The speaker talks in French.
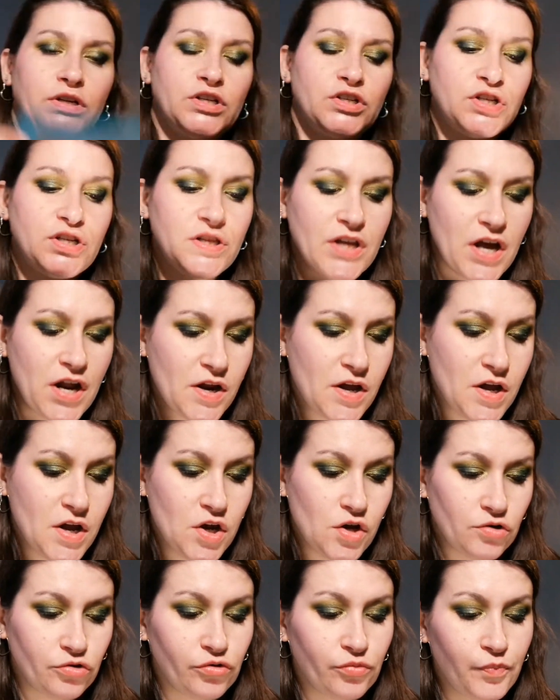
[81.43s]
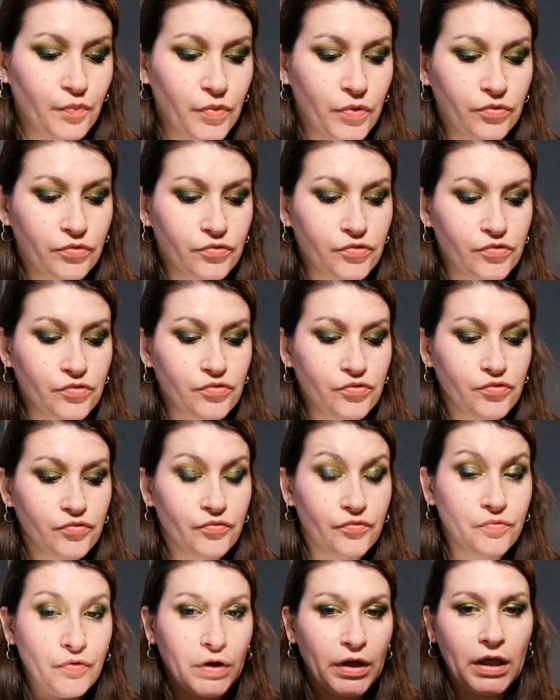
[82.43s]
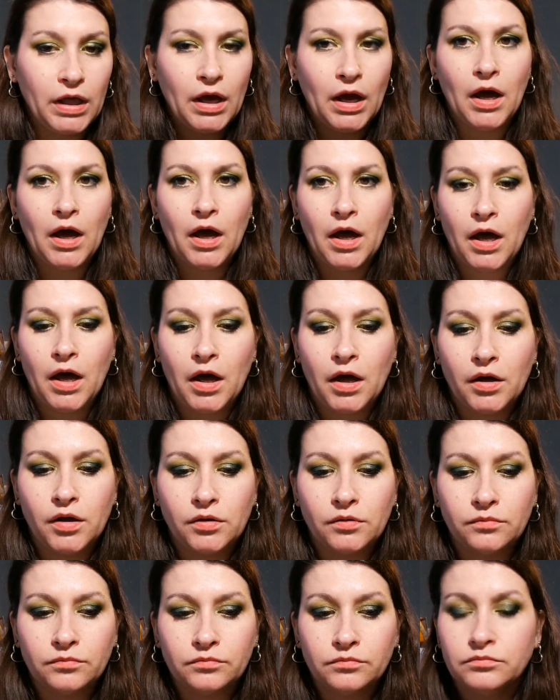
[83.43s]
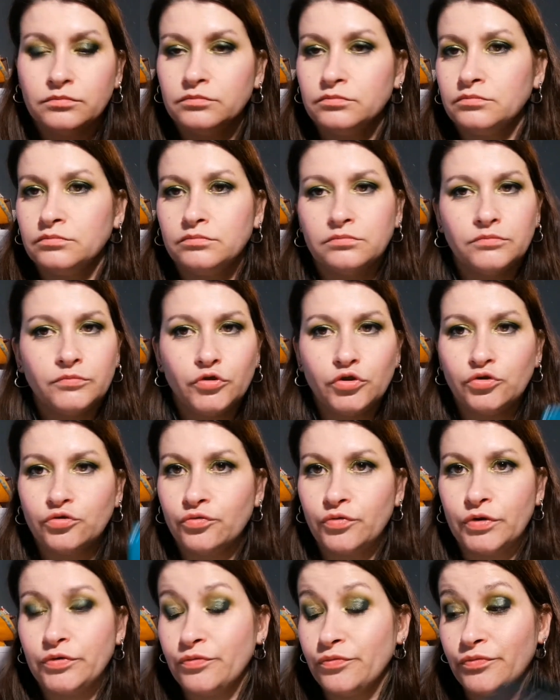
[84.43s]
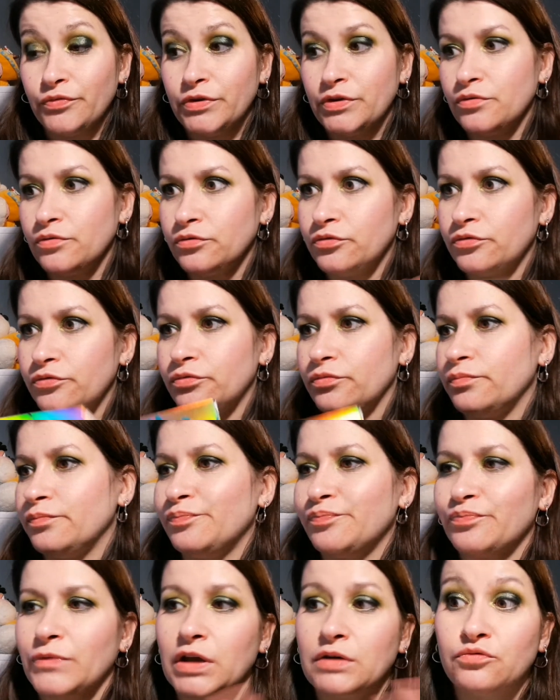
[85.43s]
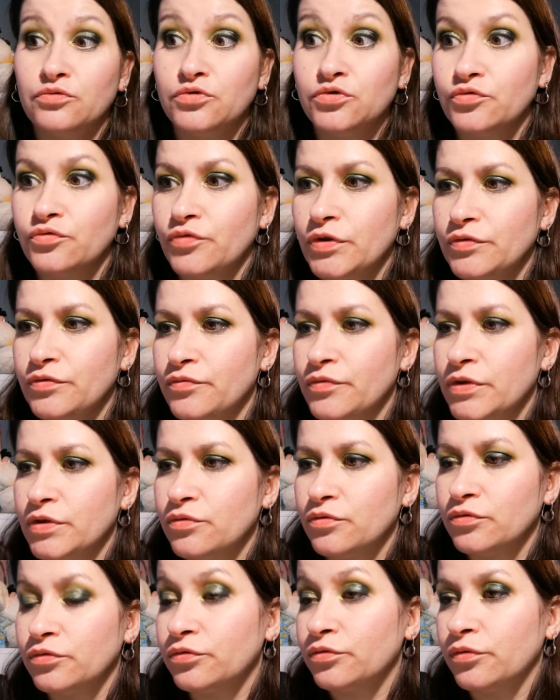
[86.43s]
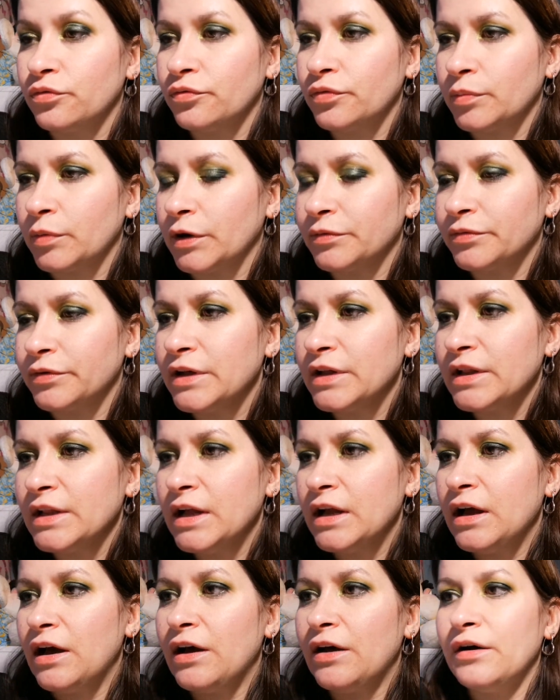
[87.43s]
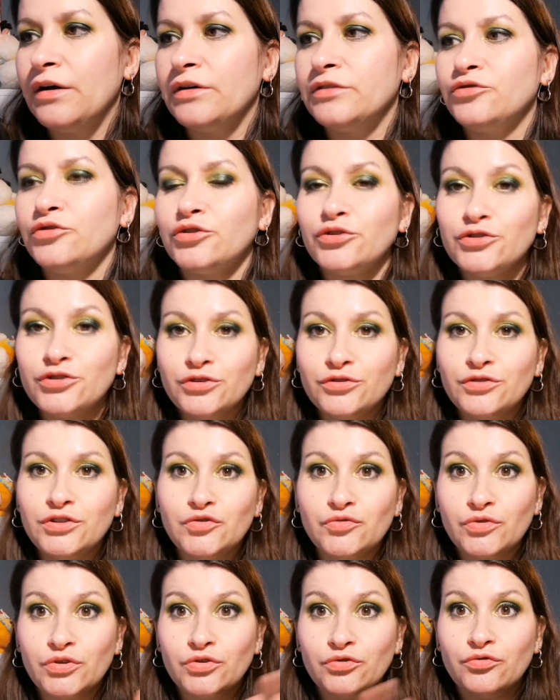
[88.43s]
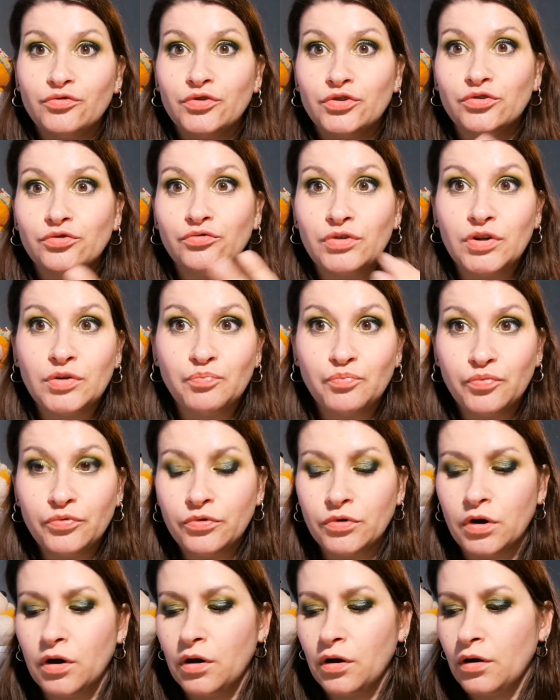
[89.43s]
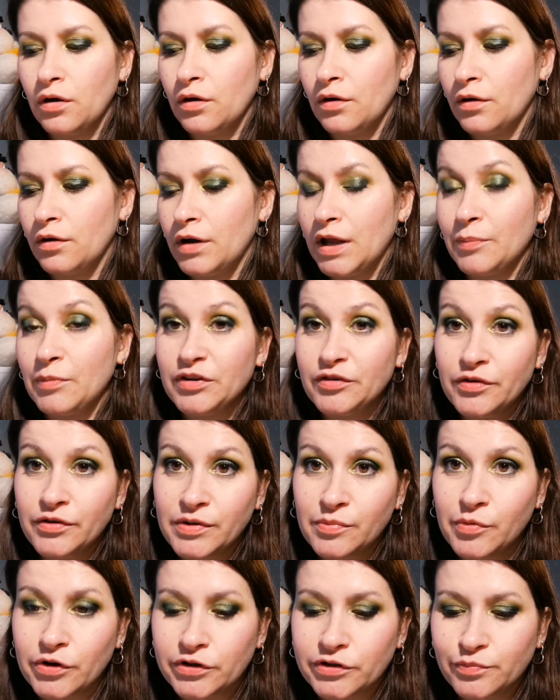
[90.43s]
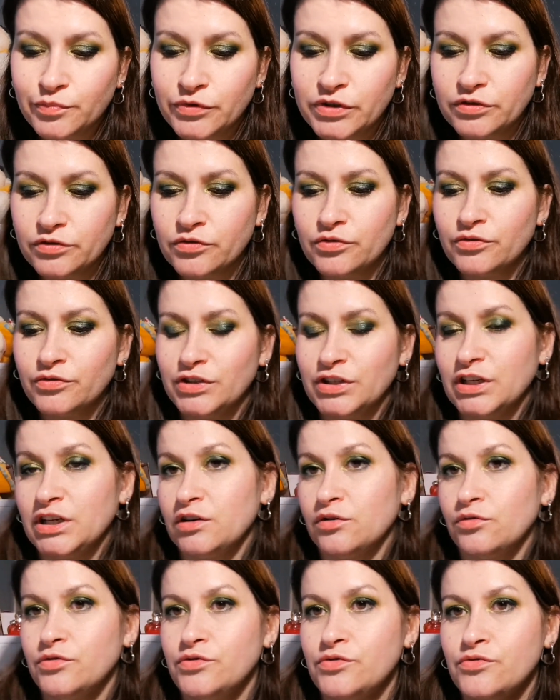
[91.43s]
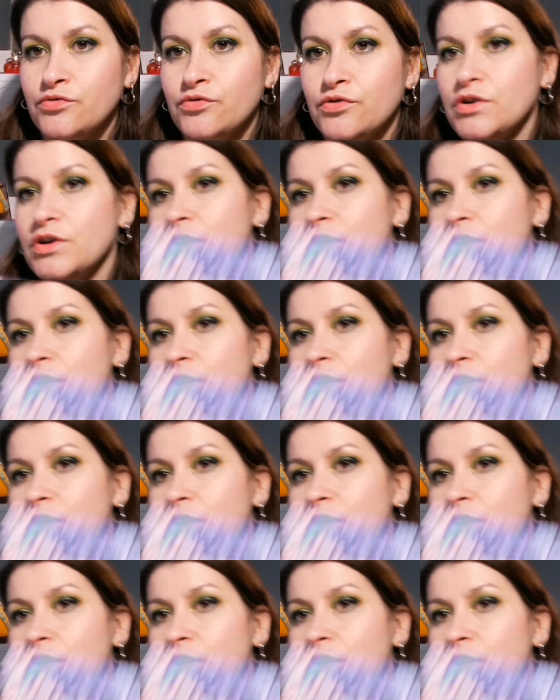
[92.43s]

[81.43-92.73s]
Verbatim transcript: elle est géniale. Je pense que je vous ferai un, faut que je vous fasse une vidéo dessus. Faut je vous fasse une vidéo dessus. Enfin bref. Euh, donc aujourd'hui, je vous retrouve aujourd'hui pour euh, la Battle des Box puisque j'ai reçu